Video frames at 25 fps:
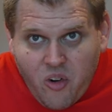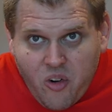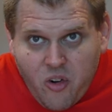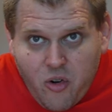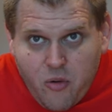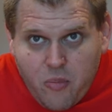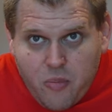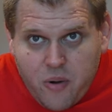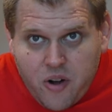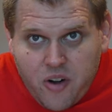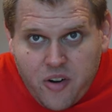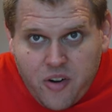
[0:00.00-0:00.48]

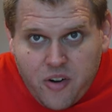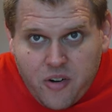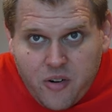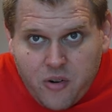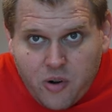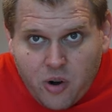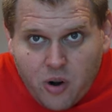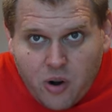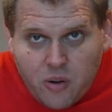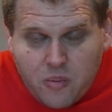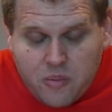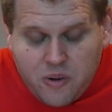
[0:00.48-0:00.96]

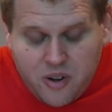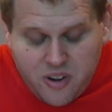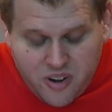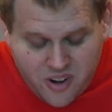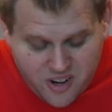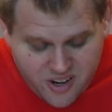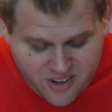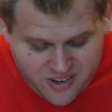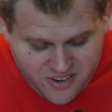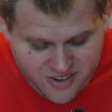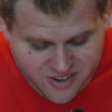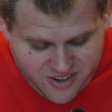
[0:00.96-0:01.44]
Spitzenhäubchen
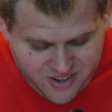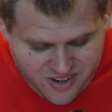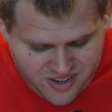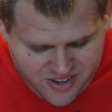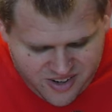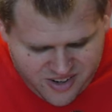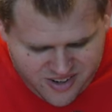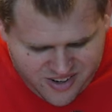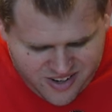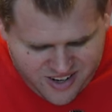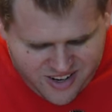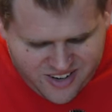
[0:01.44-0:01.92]

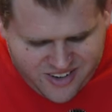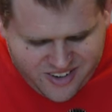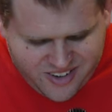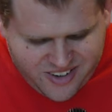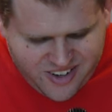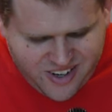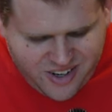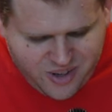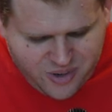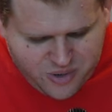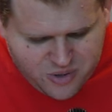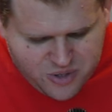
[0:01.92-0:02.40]
ansehen.
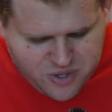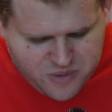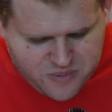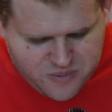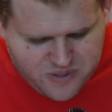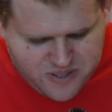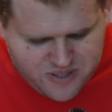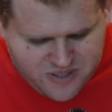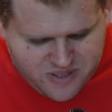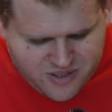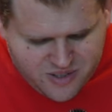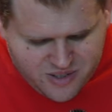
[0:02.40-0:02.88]
Arsen und
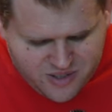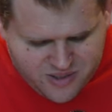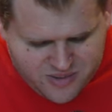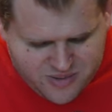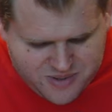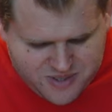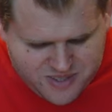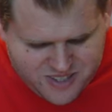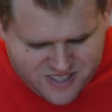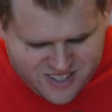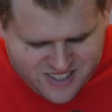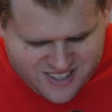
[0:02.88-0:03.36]

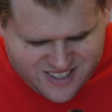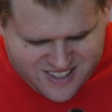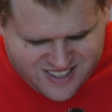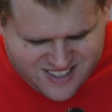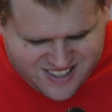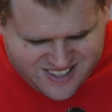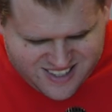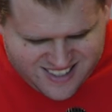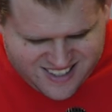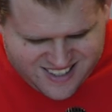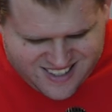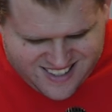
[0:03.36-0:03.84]
Spitzenhäubchen heißt
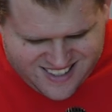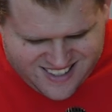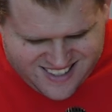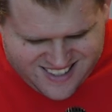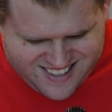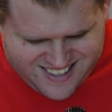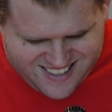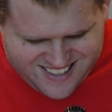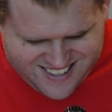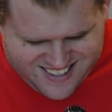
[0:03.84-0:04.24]
das Ganze.